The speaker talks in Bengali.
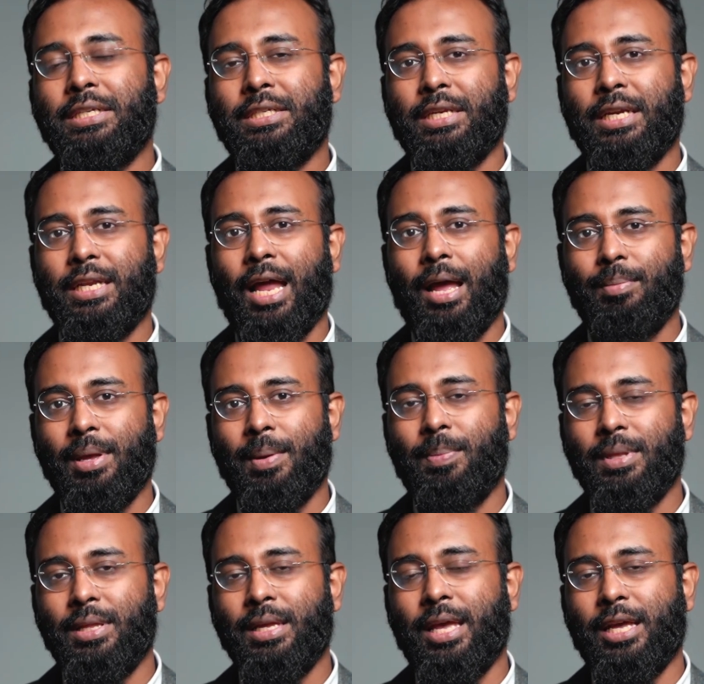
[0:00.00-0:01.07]
সেটা আমি
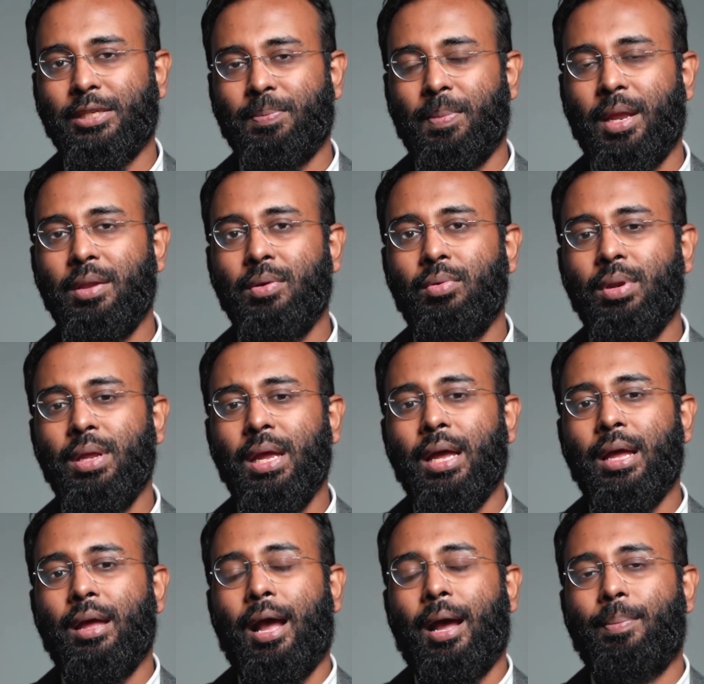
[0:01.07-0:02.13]
আপনাদেরকে এক্সপ্লেন করি
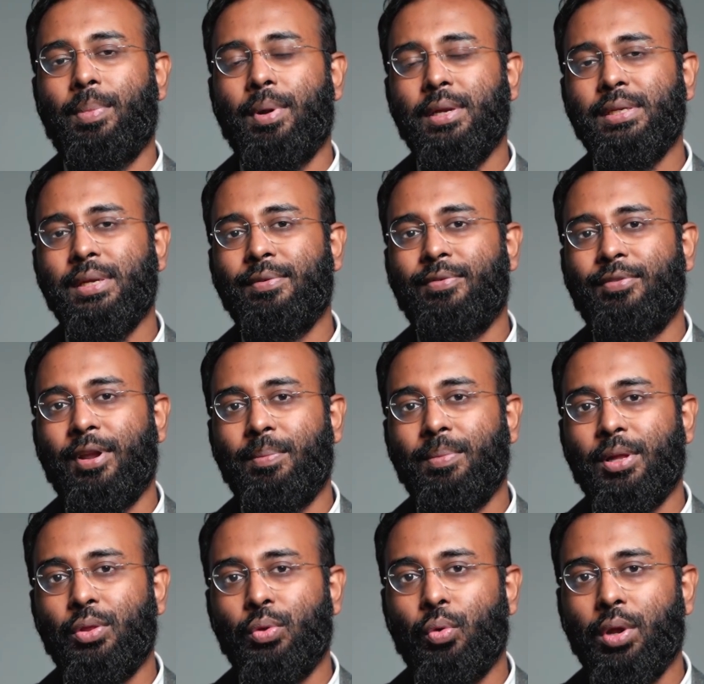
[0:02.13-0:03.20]
আপনারা সেই
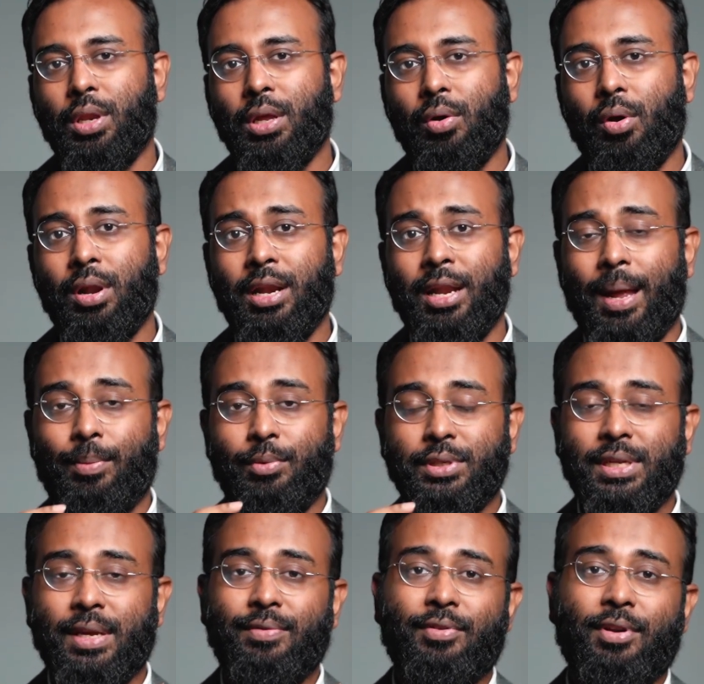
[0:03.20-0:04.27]
ফ্রেমটা তৈরি করেন এবং
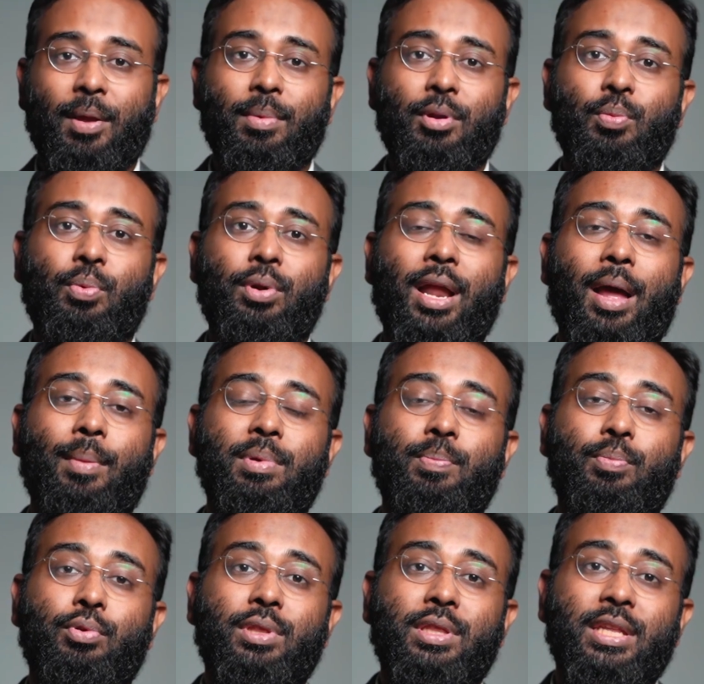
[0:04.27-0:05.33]
সেই ফ্রেমের উপরে আমি
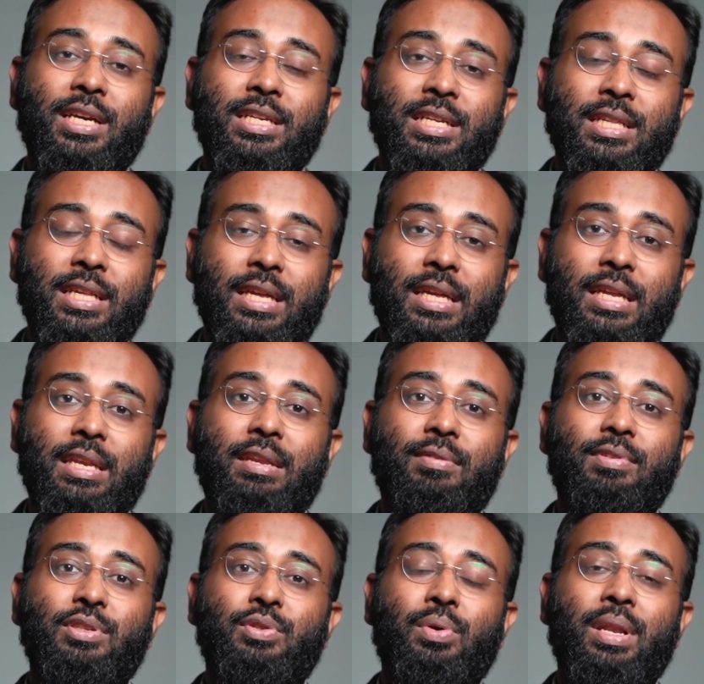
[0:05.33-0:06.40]
প্রত্যেকের সাথে
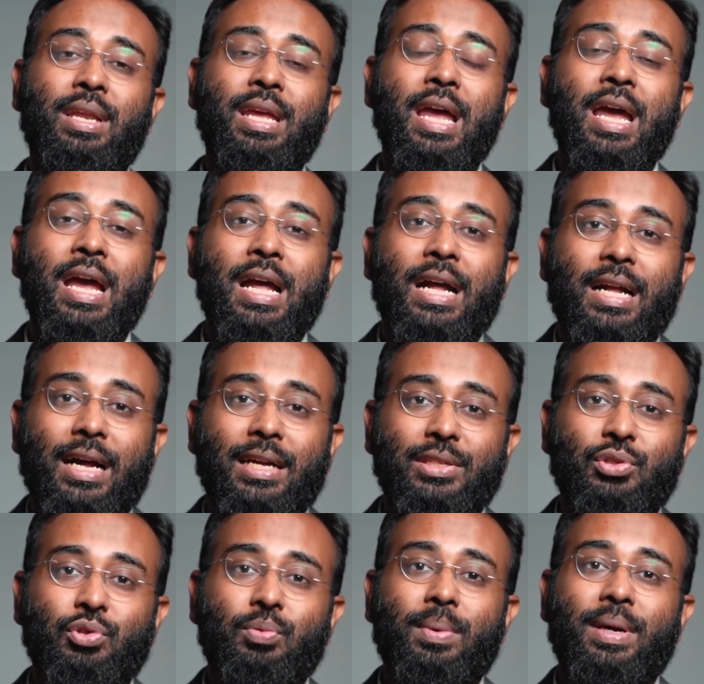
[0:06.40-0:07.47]
ইন্ডিভিজুয়ালি
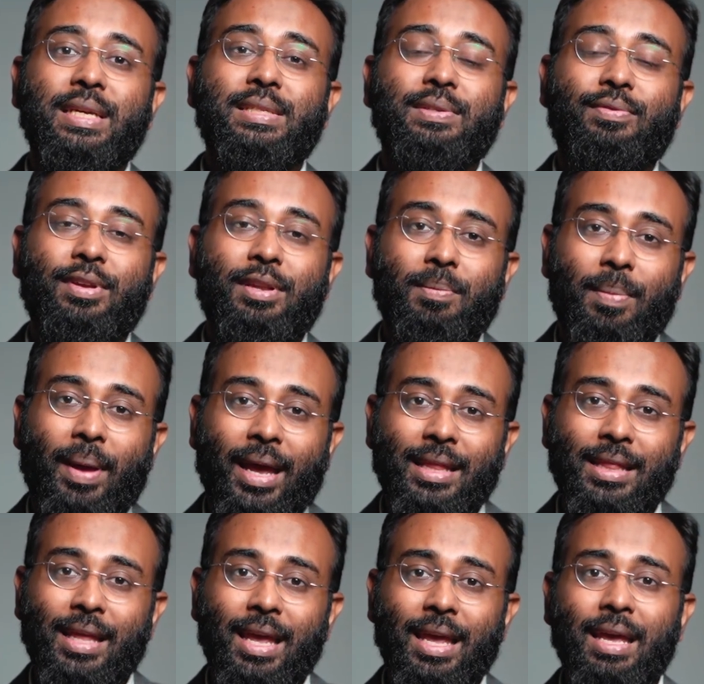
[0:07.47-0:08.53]
কাস্টমাইজ ফিডব্যাক
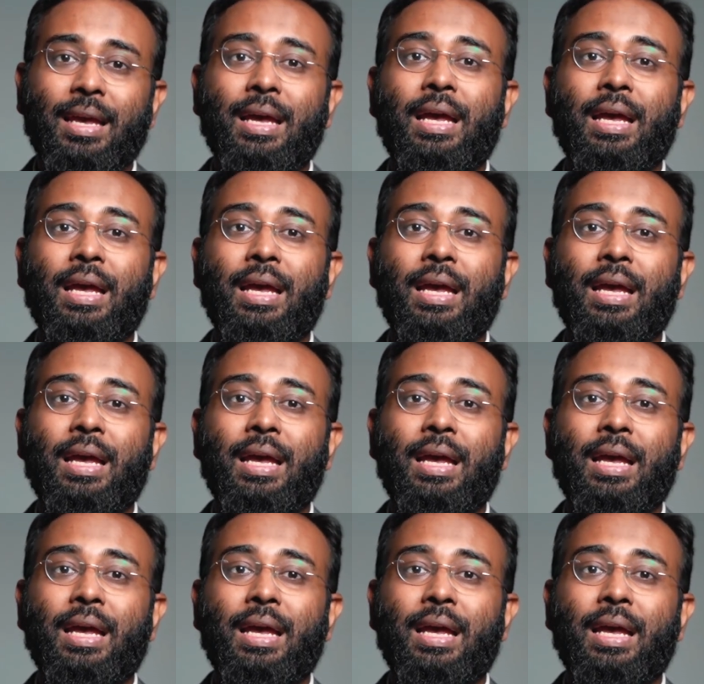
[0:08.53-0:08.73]
দিই